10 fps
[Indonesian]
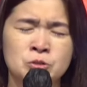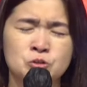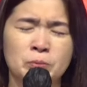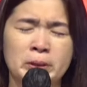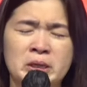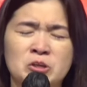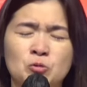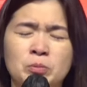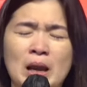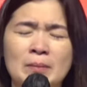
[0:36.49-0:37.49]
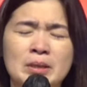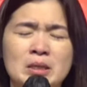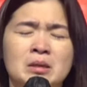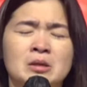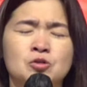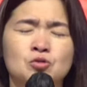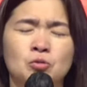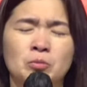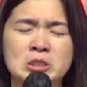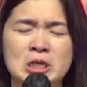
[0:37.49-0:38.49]
Supaya hidup kami sungguh
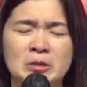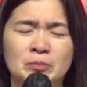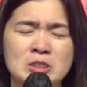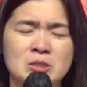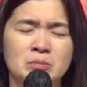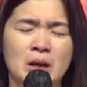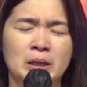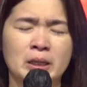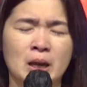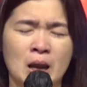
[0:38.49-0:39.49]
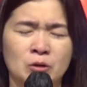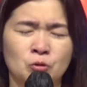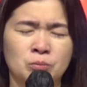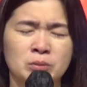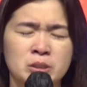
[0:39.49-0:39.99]
menjadi persembahan yang harum.